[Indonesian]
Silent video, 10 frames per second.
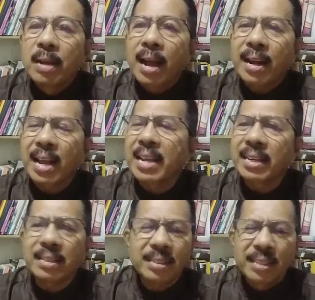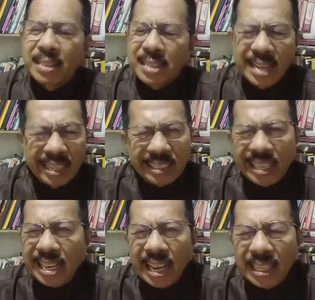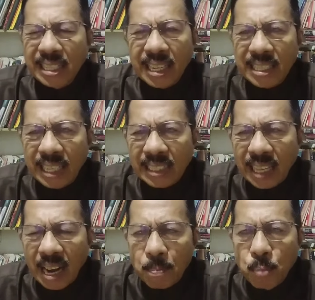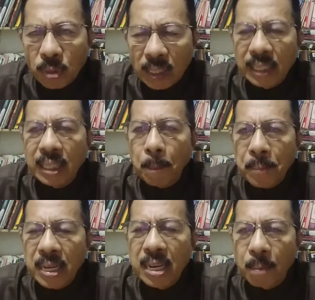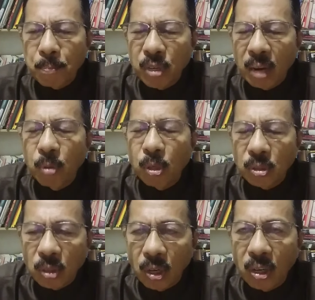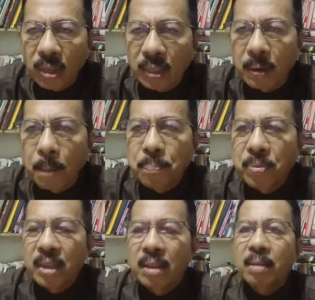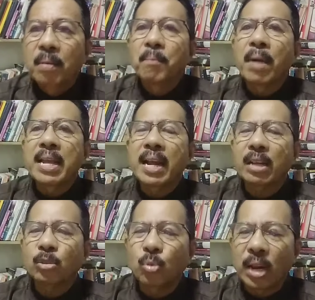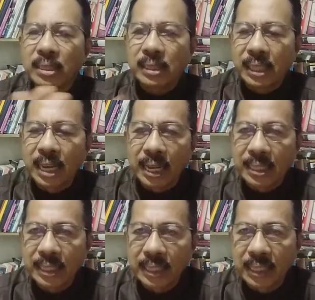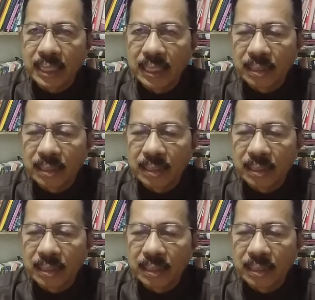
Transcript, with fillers: Ryan yang sehari-hari kerja serabutan tapi dia punya motor, bayar asuransi lagi.